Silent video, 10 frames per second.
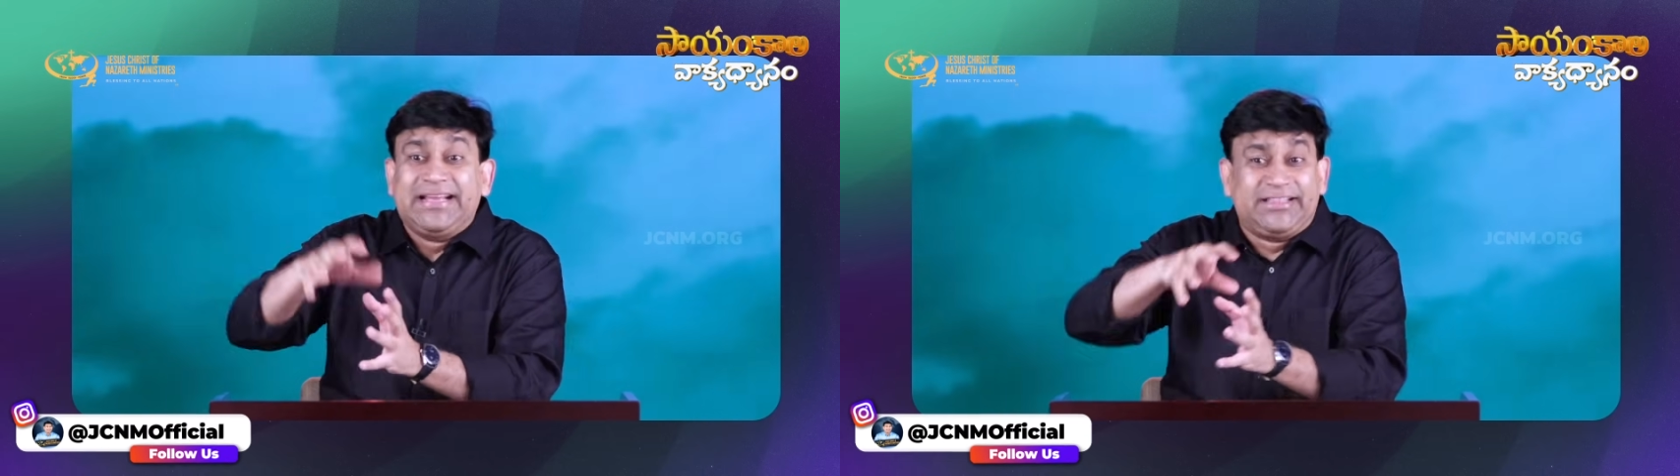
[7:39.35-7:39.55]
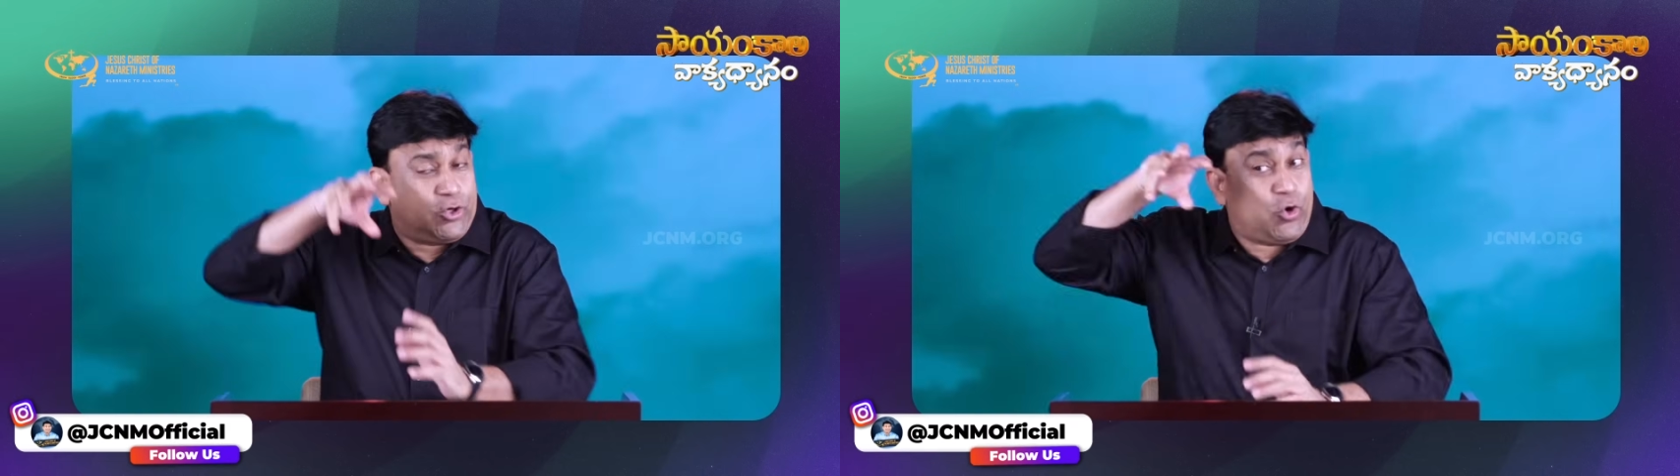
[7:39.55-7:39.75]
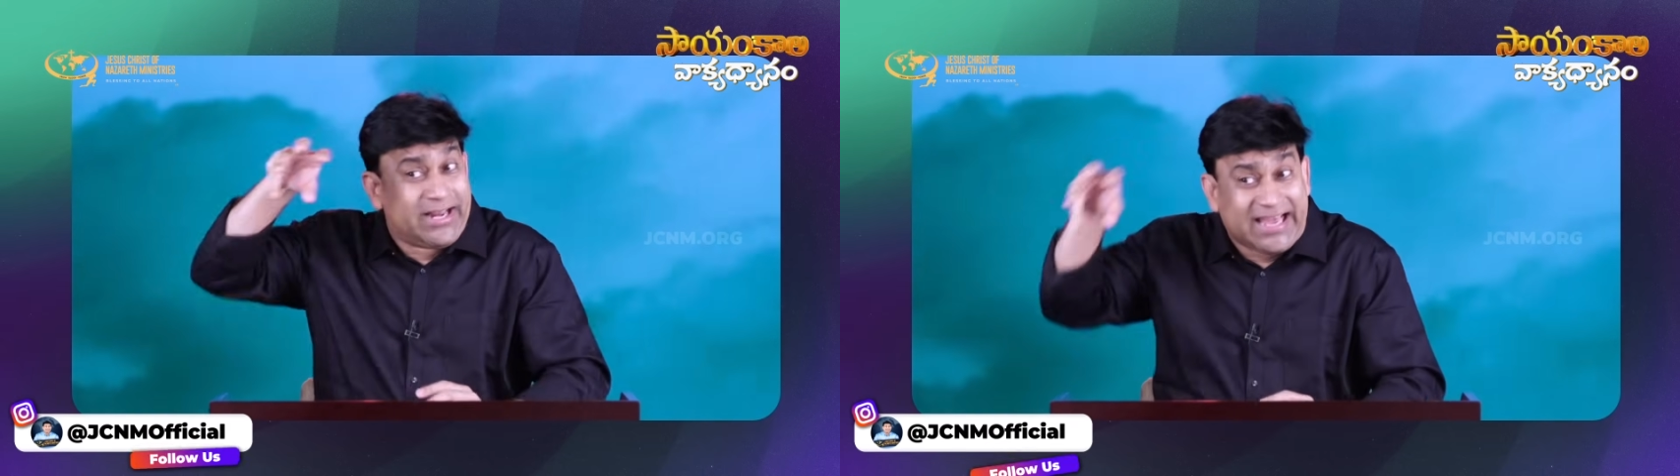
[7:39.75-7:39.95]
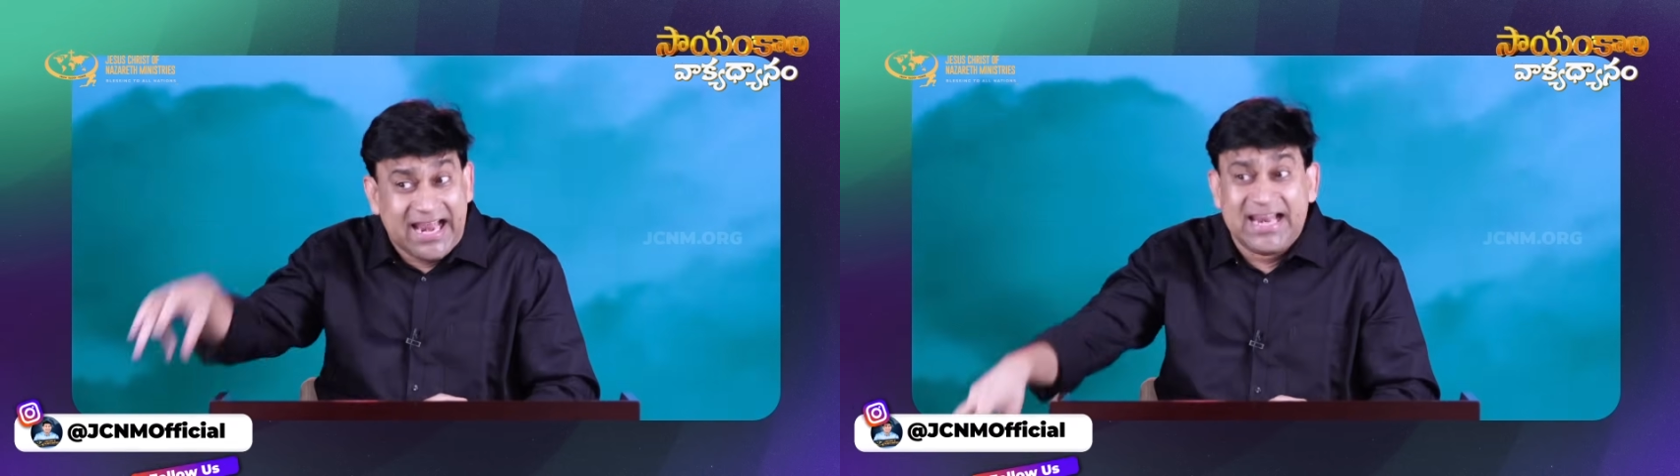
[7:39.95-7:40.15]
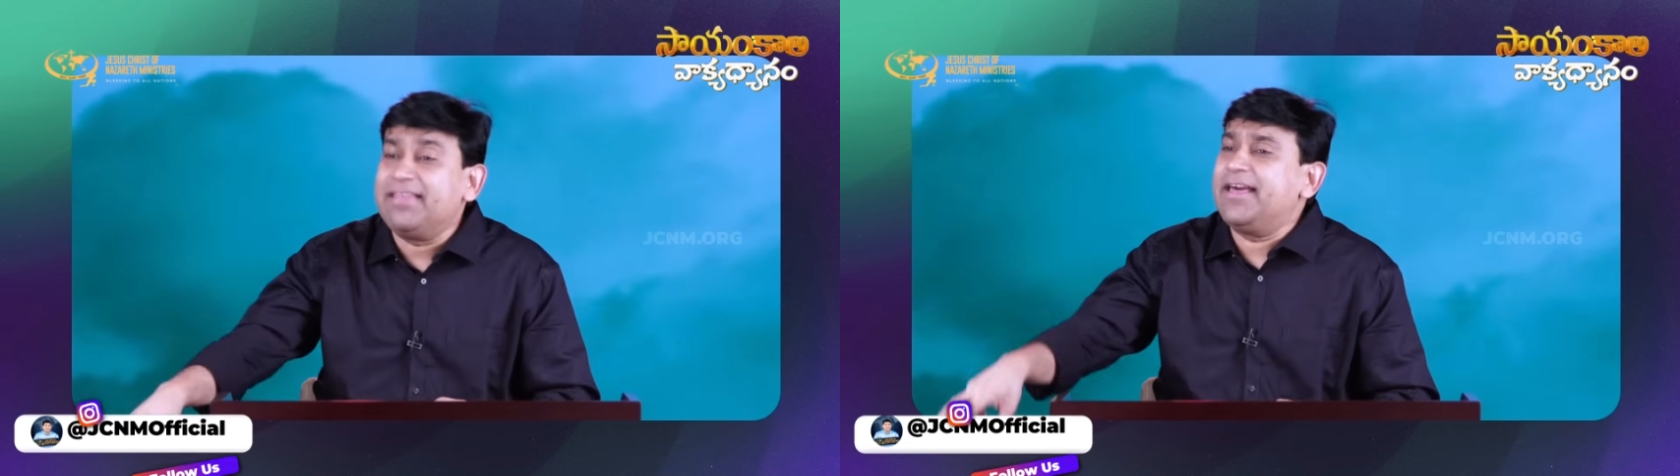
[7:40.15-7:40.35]
ఇది గురిగా
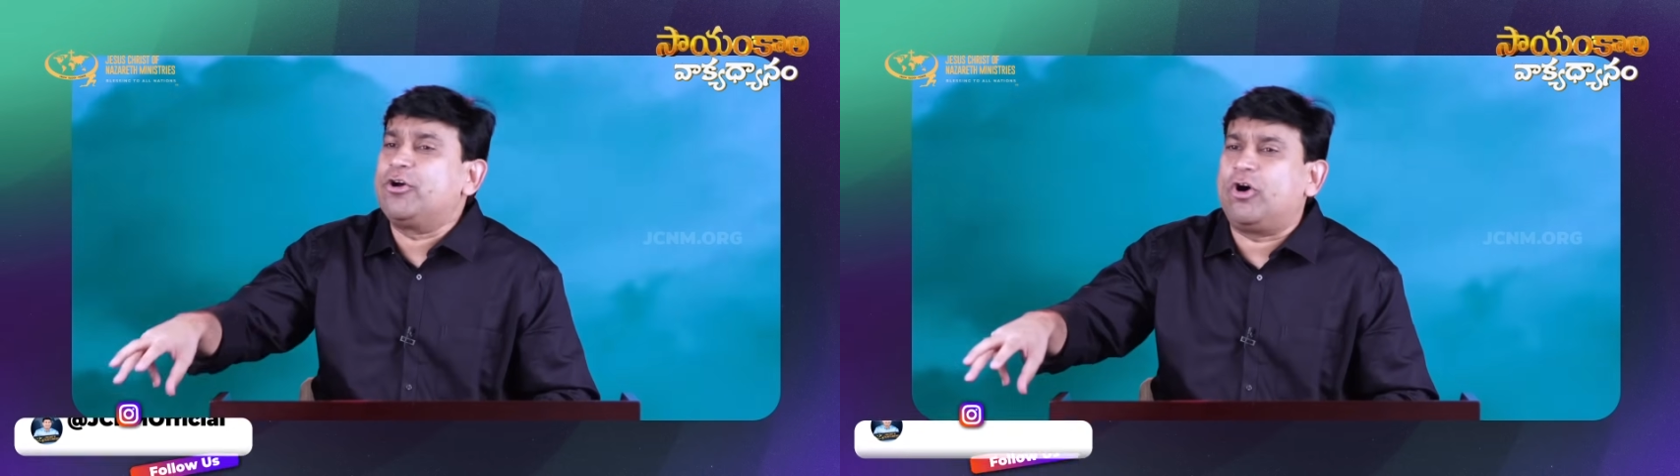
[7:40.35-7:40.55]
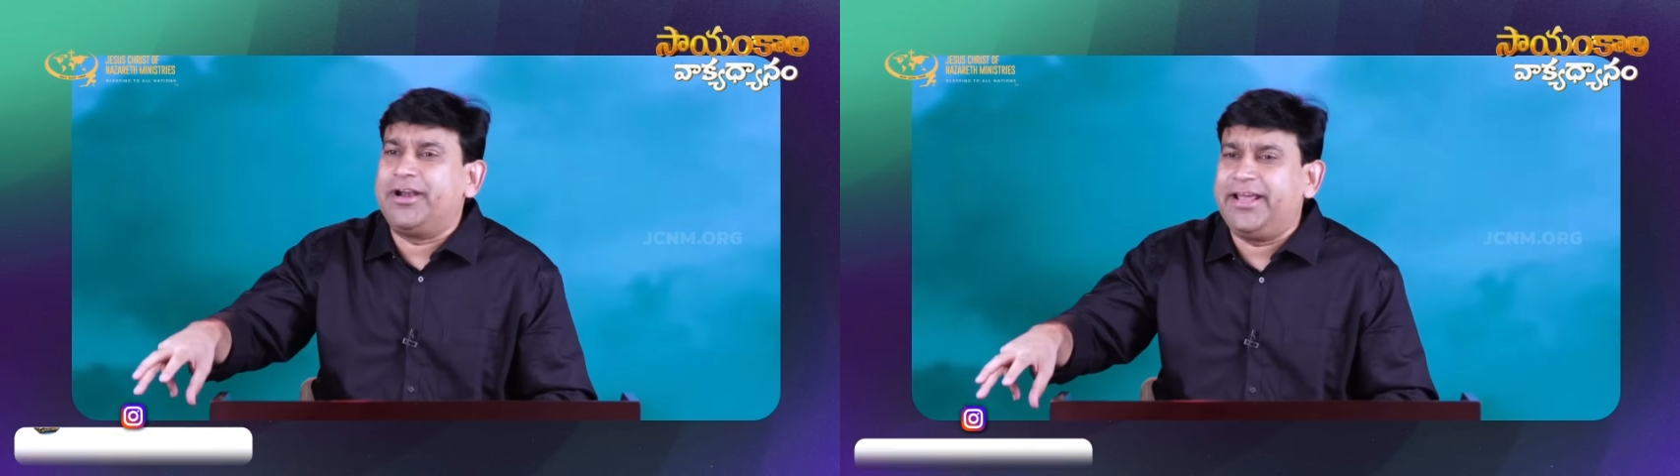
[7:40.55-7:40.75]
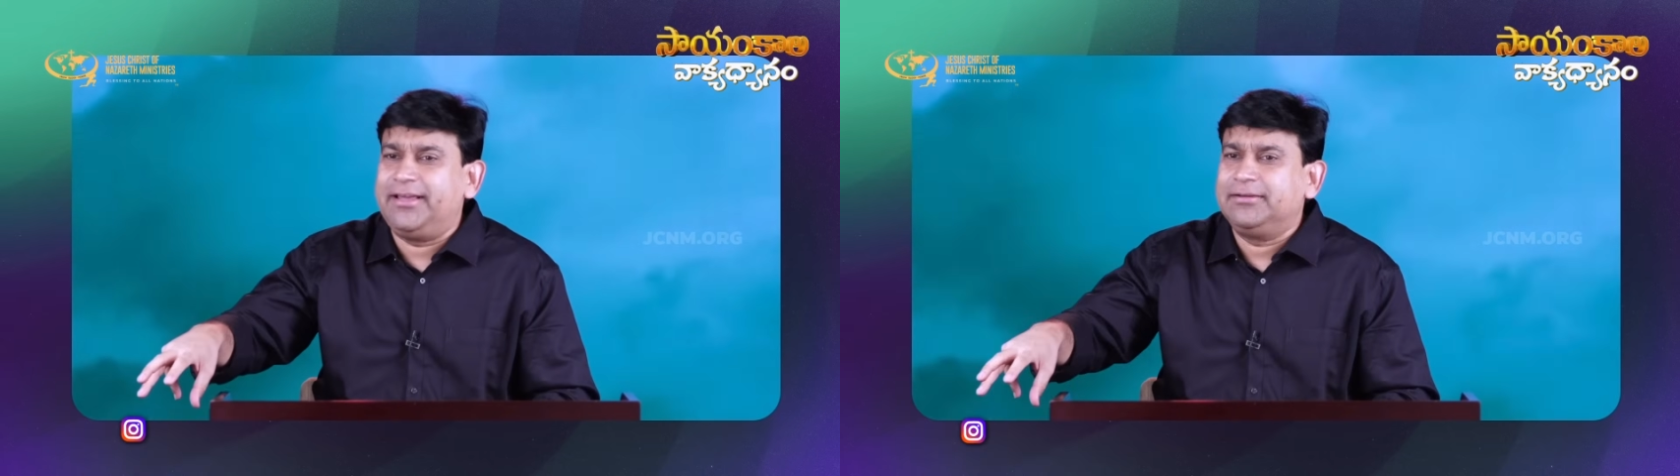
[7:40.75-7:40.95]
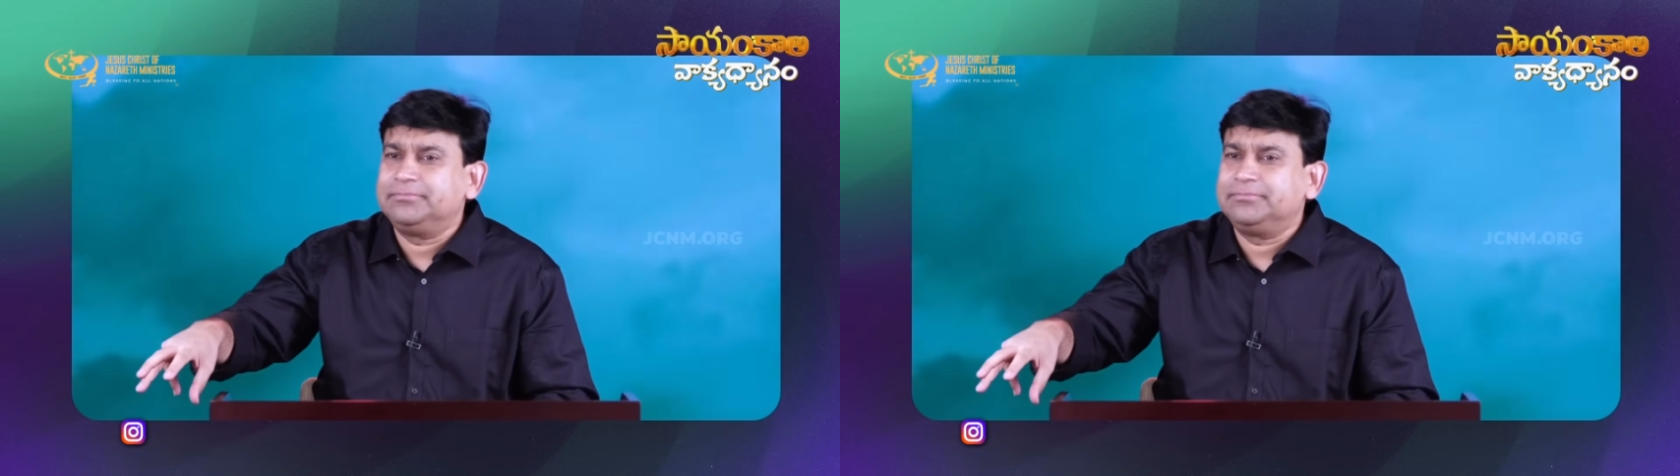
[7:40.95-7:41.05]
లేదనుకోండి